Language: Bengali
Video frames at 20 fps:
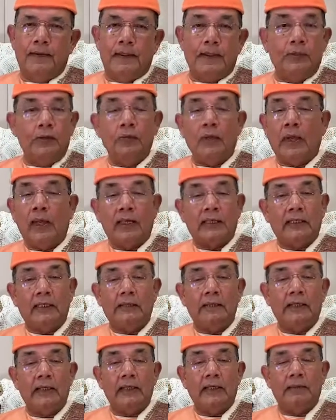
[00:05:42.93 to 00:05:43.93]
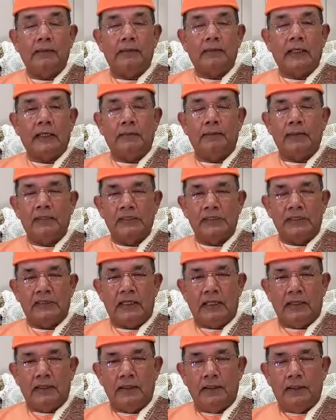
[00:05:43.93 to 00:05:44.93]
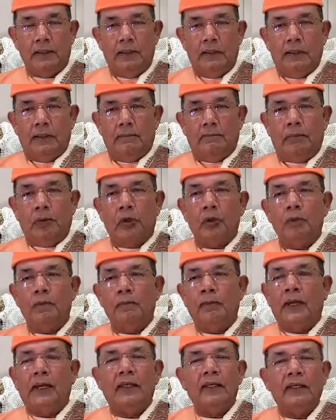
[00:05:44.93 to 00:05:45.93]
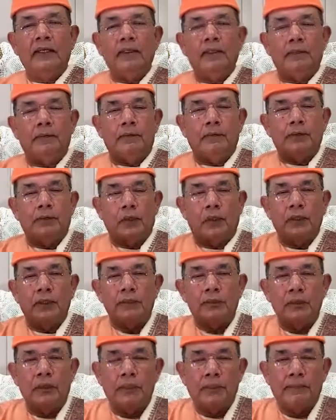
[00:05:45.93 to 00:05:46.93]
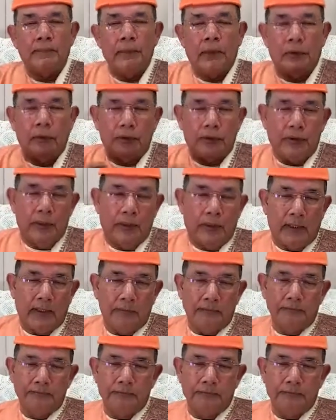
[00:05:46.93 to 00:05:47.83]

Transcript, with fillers: কিন্তু একেবারে তার বেশি না বরং পারলে সঙ্গে সঙ্গে ফেরত দেওয়া